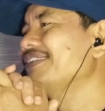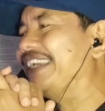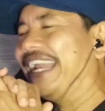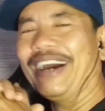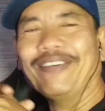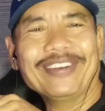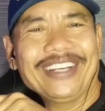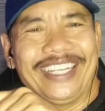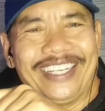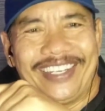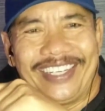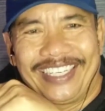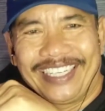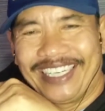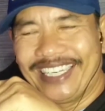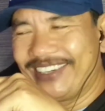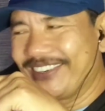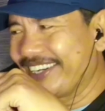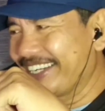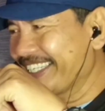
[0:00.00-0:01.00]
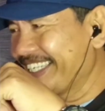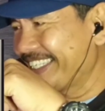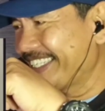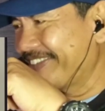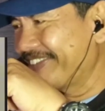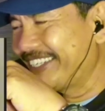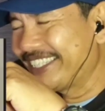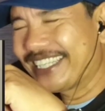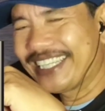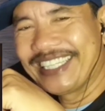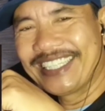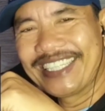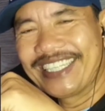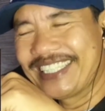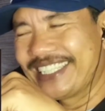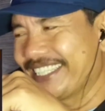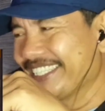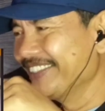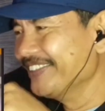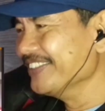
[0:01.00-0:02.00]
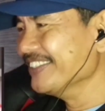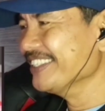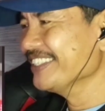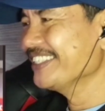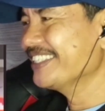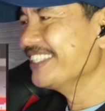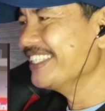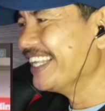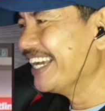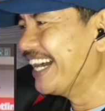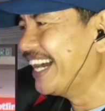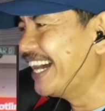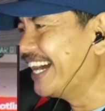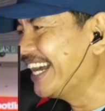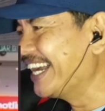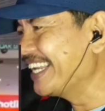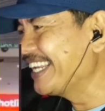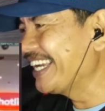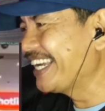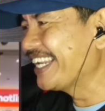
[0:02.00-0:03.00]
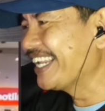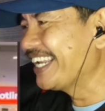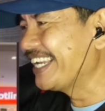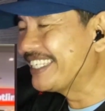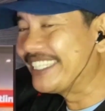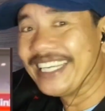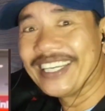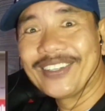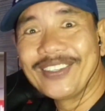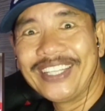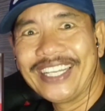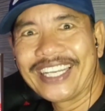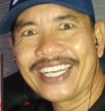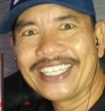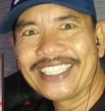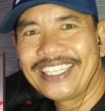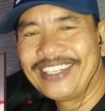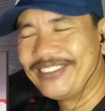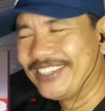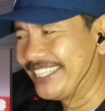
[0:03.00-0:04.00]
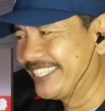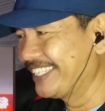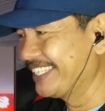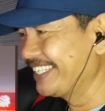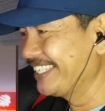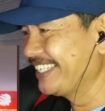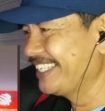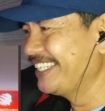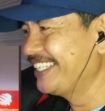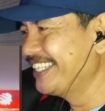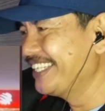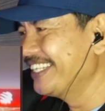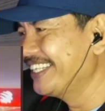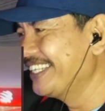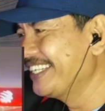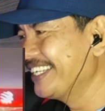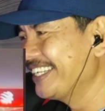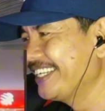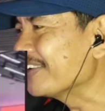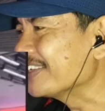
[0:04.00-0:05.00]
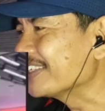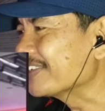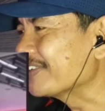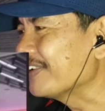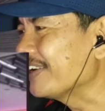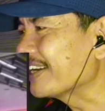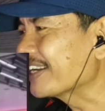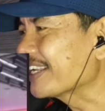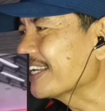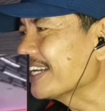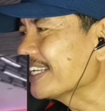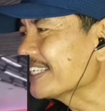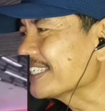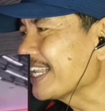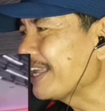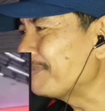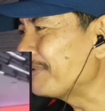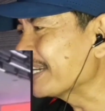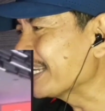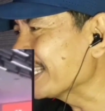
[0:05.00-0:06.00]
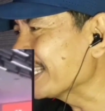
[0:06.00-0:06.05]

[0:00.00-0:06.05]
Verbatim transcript: nah beliau adalah orangnya sahabat. Nah ini adalah Cik Gutika sahabat. Dosi keluarga. Selamat